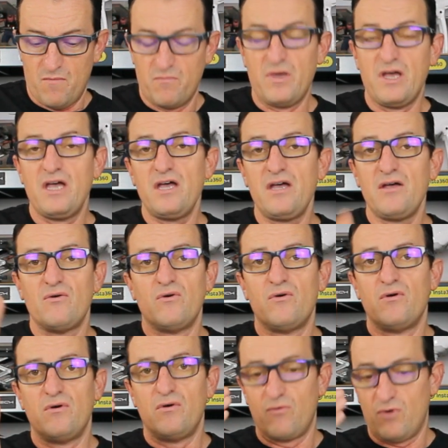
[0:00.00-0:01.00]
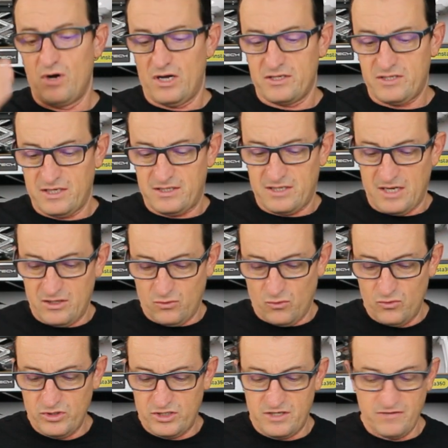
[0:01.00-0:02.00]
Mais euh, voilà, c'est un
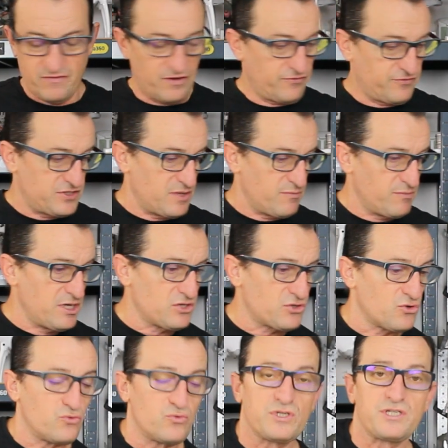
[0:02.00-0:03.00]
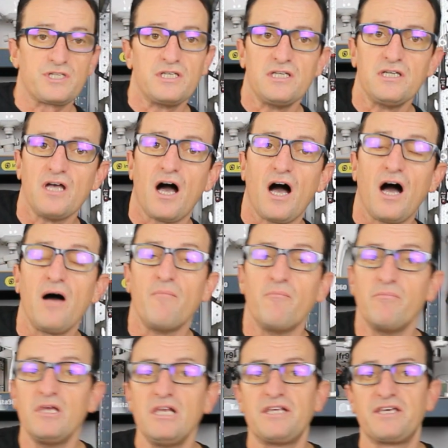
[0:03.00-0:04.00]
drone qui va filmer celui-ci à
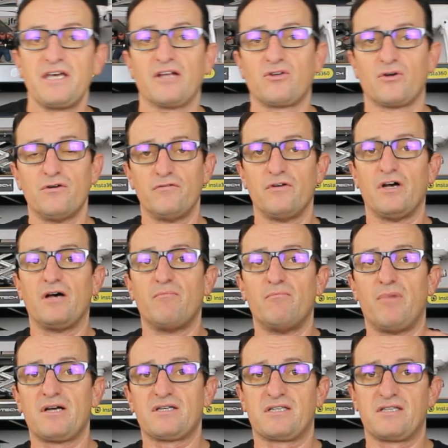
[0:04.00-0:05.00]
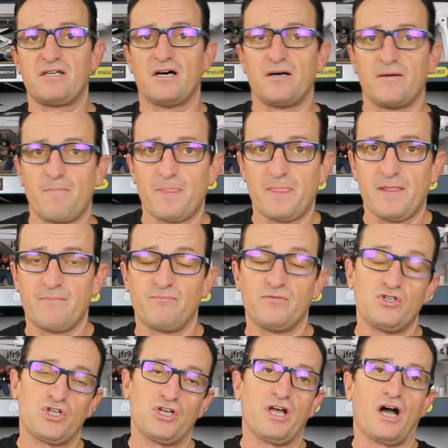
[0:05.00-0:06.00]
1080, basta.
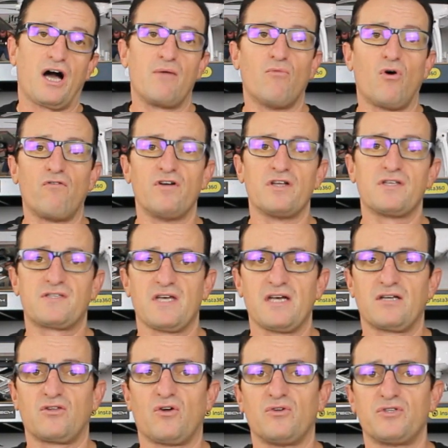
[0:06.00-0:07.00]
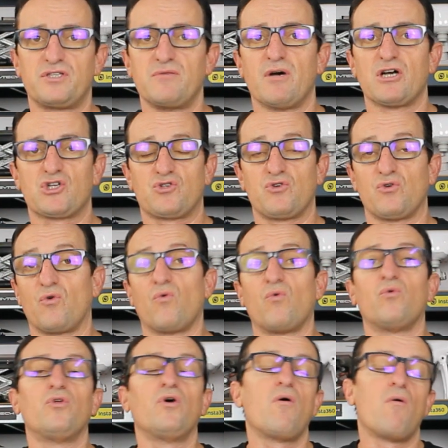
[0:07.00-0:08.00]
Généralement 25-30 images
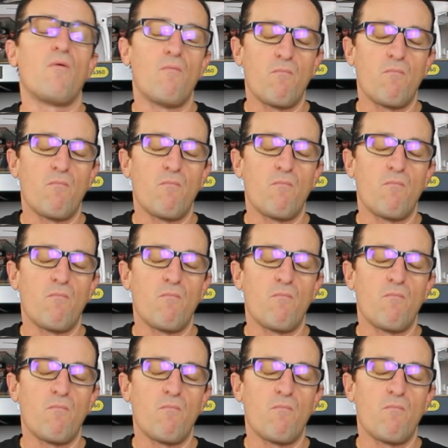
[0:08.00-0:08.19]
secondes.